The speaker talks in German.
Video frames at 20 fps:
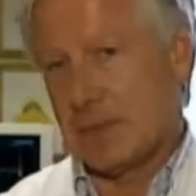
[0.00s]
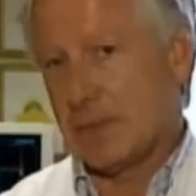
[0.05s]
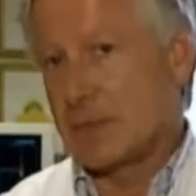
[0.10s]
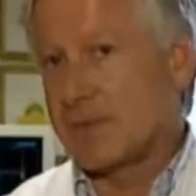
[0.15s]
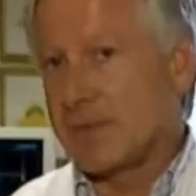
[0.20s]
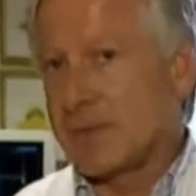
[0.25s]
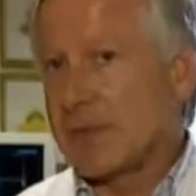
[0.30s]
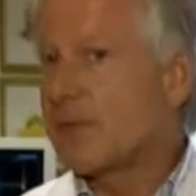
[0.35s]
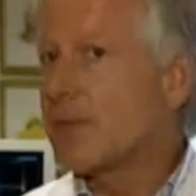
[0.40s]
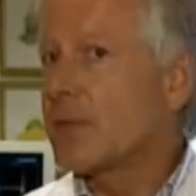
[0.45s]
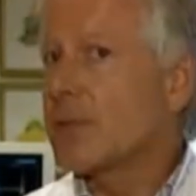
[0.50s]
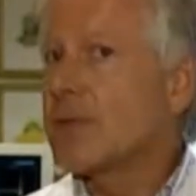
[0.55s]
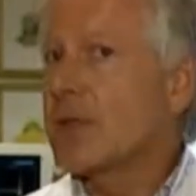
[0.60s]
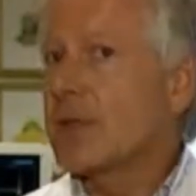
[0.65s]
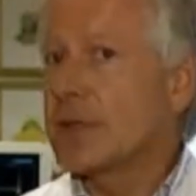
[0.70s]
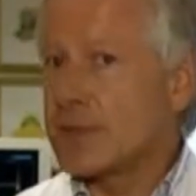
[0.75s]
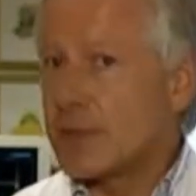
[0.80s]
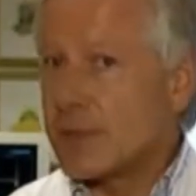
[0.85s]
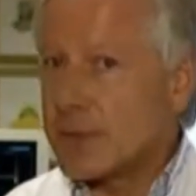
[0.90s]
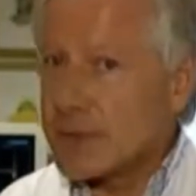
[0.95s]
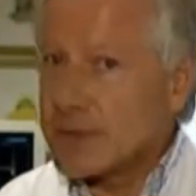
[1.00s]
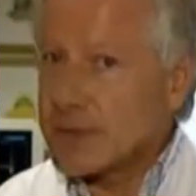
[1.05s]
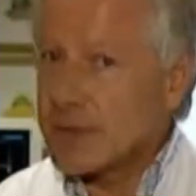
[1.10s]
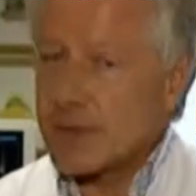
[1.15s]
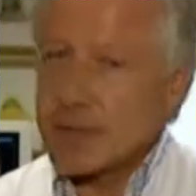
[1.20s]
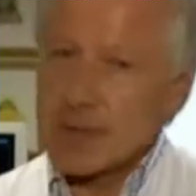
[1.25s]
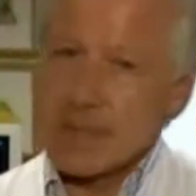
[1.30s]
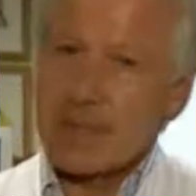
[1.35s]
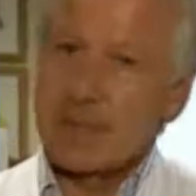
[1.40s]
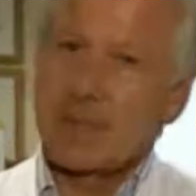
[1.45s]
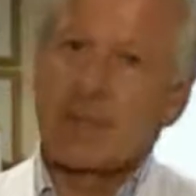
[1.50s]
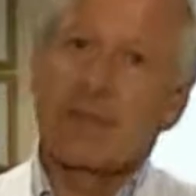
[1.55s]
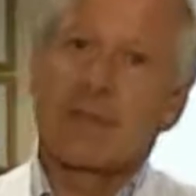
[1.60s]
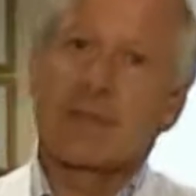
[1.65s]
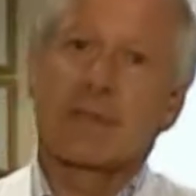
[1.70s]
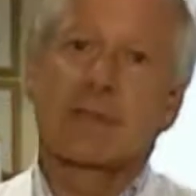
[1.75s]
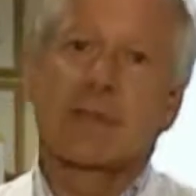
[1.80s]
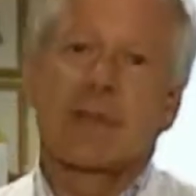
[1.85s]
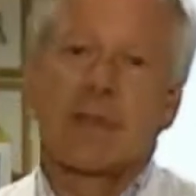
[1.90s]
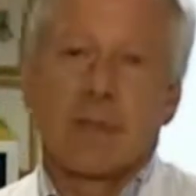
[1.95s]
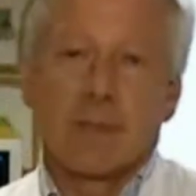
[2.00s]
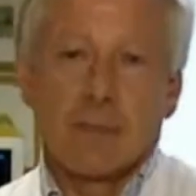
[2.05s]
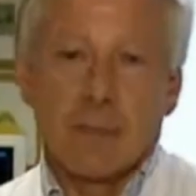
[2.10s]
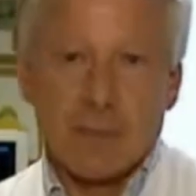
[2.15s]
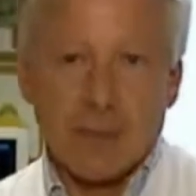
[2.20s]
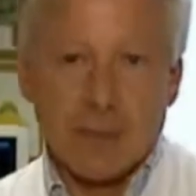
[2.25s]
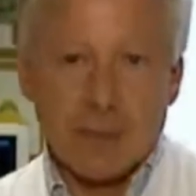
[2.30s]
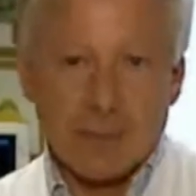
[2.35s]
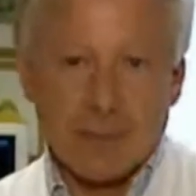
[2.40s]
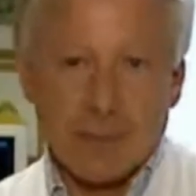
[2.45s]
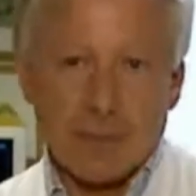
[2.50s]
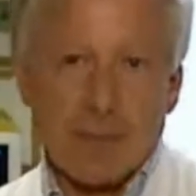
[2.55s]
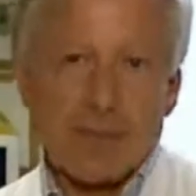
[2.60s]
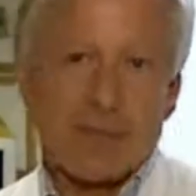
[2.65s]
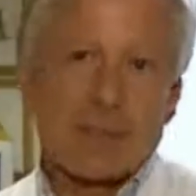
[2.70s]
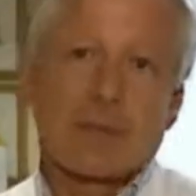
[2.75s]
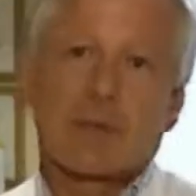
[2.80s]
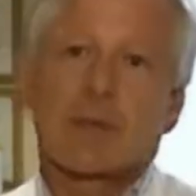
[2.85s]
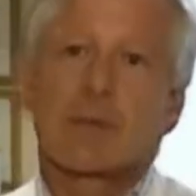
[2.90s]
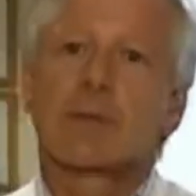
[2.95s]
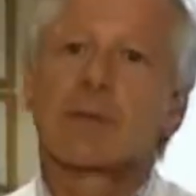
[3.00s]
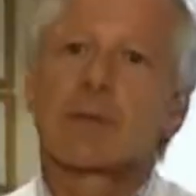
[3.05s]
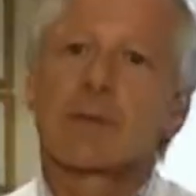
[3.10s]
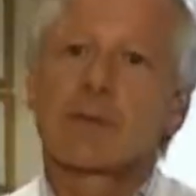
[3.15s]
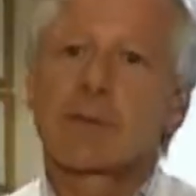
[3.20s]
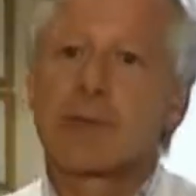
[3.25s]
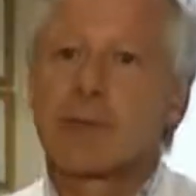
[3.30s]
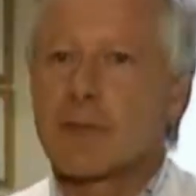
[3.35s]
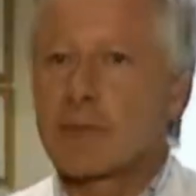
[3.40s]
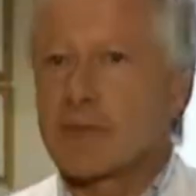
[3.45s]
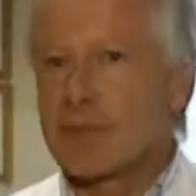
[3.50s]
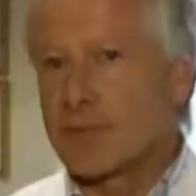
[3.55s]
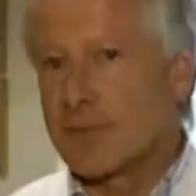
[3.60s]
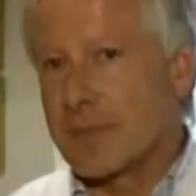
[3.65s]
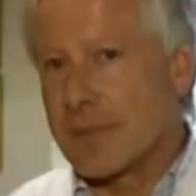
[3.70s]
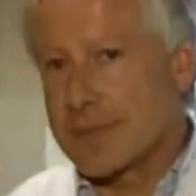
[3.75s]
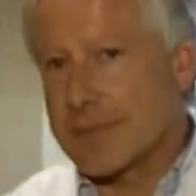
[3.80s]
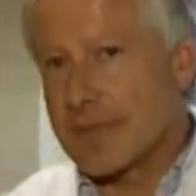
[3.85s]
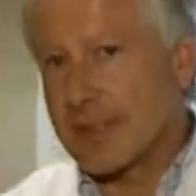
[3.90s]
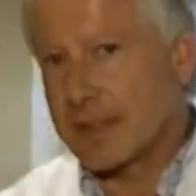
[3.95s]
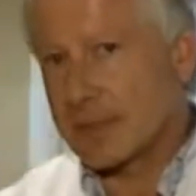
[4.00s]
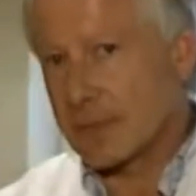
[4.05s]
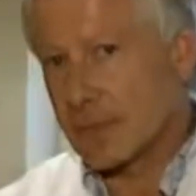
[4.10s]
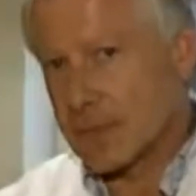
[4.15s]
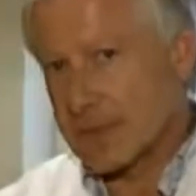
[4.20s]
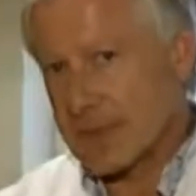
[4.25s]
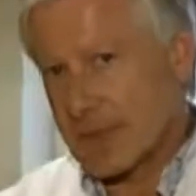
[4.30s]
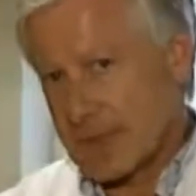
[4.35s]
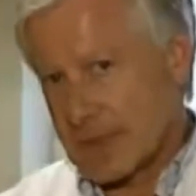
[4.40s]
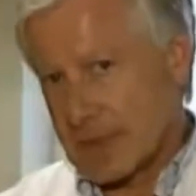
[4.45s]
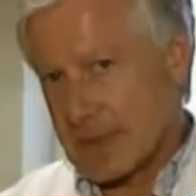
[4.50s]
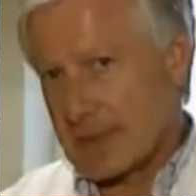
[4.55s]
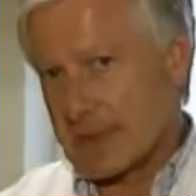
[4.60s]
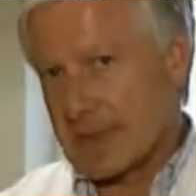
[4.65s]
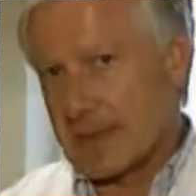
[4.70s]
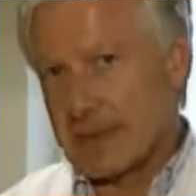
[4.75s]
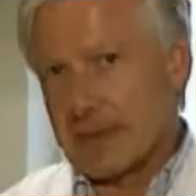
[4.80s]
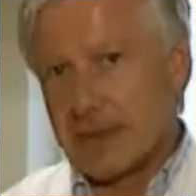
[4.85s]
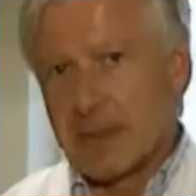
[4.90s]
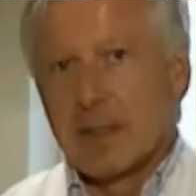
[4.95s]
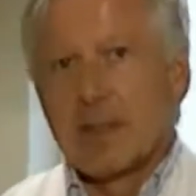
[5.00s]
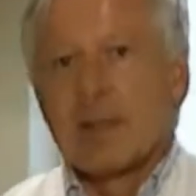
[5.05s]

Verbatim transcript: Und deswegen würde ich ein solches Konzept, was mit einer Verbesserung des Sauerstoffpartialdrucks einhergeht,